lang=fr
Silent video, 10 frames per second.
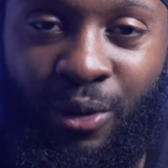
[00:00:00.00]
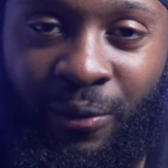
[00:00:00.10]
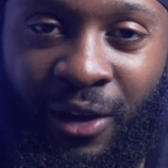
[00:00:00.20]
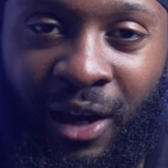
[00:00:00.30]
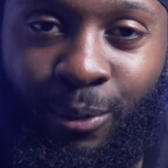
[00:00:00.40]
peux
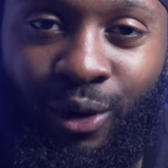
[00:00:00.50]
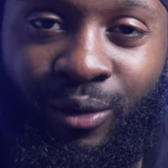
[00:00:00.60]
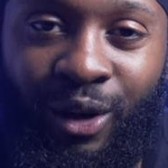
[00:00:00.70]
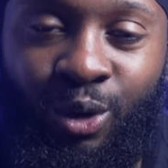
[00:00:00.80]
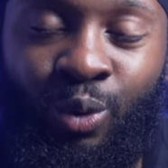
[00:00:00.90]
faire pour
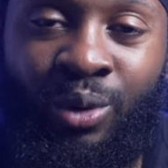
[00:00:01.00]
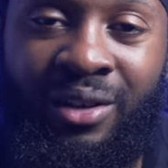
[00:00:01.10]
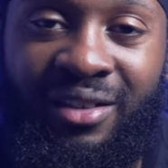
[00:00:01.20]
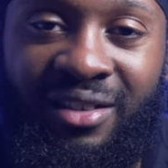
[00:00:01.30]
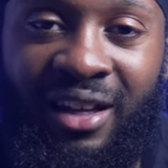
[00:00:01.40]
avoir ton
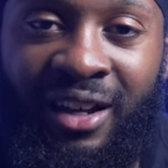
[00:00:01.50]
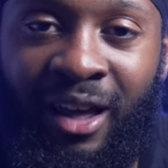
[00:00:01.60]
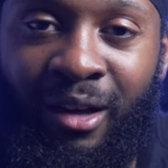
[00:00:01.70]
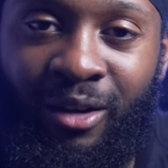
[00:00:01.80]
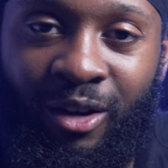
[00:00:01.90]

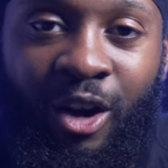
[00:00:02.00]
salaire.